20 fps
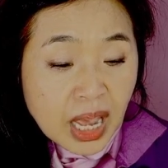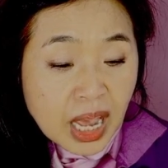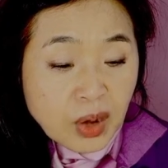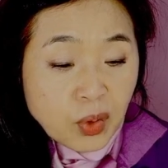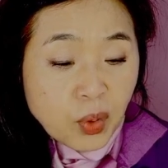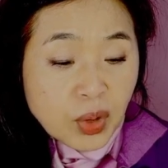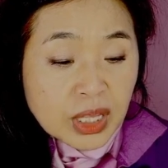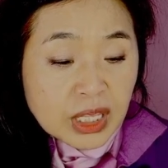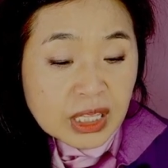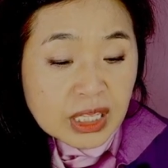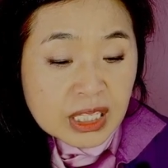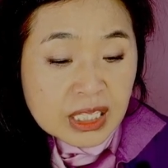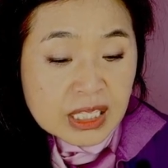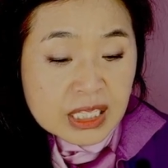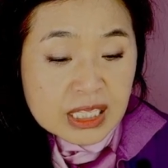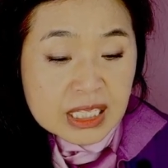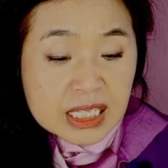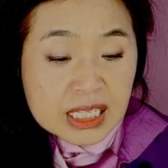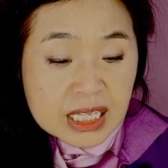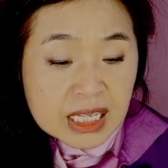하고
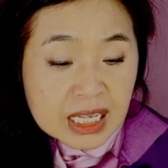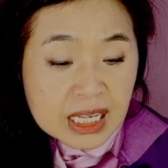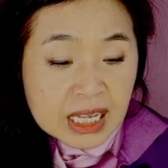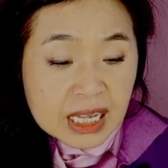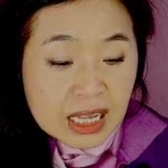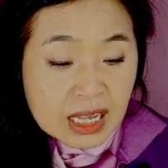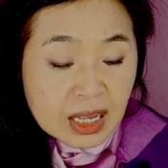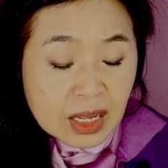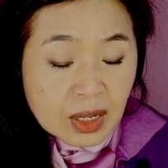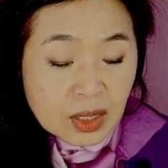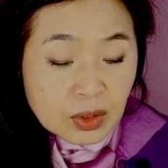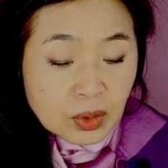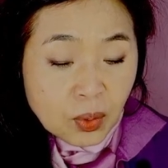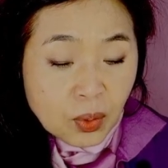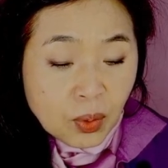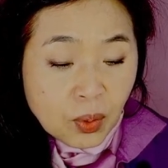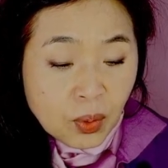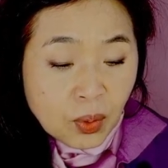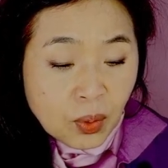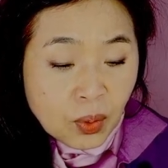있는지
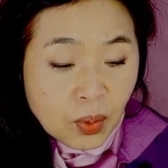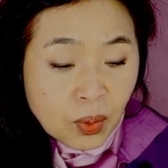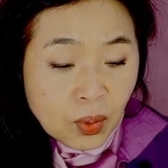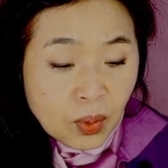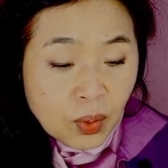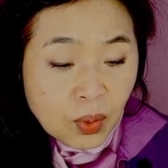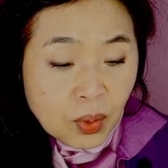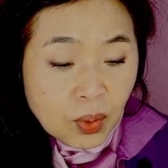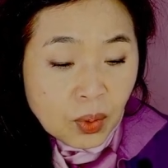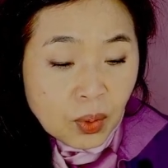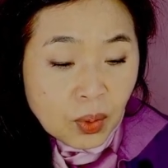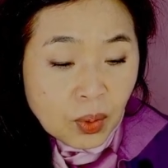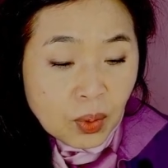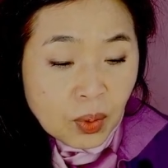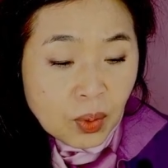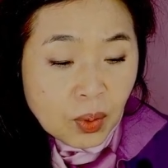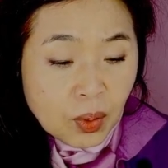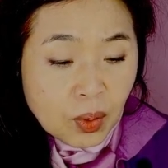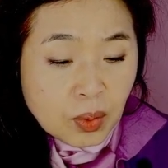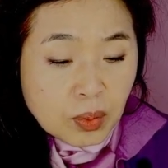또
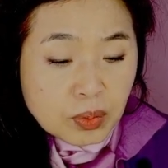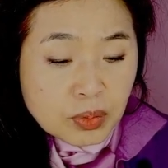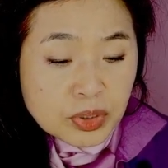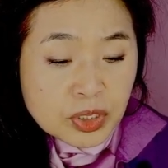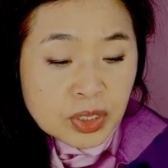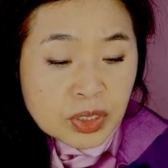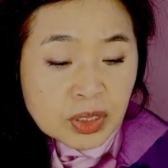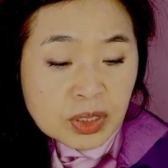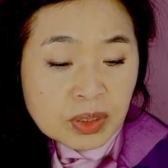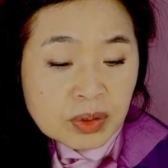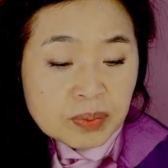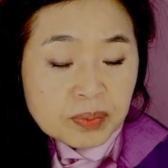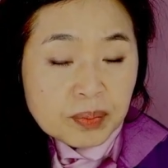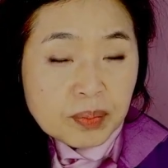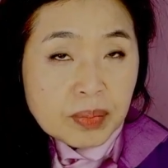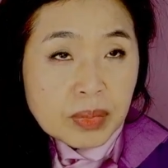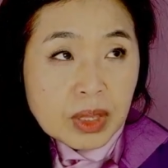어, 무슨